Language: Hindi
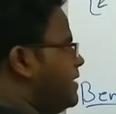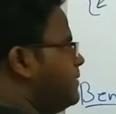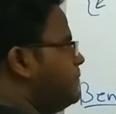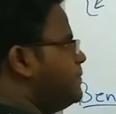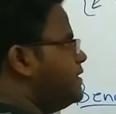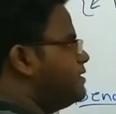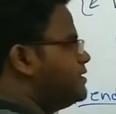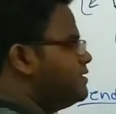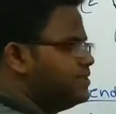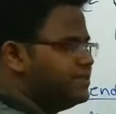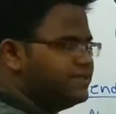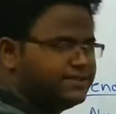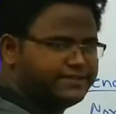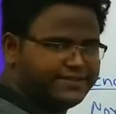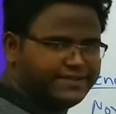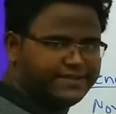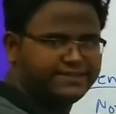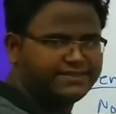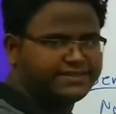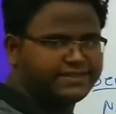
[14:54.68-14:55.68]
हर प्लेन पे
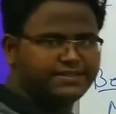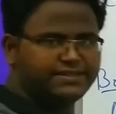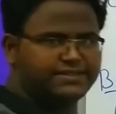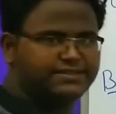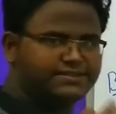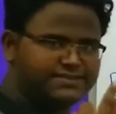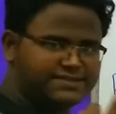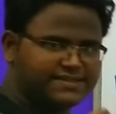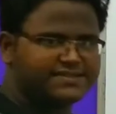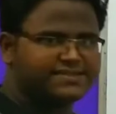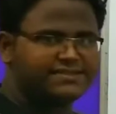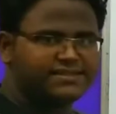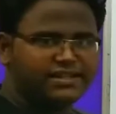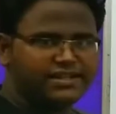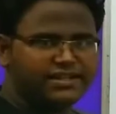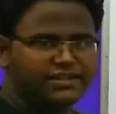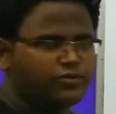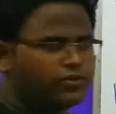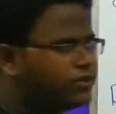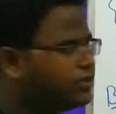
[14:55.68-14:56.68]
तीन तीन
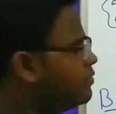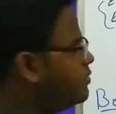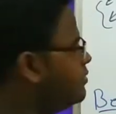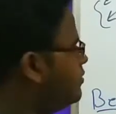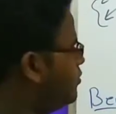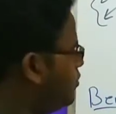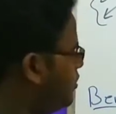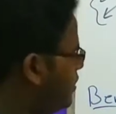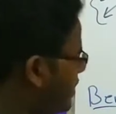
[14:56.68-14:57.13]
सेसेस लगे होंगे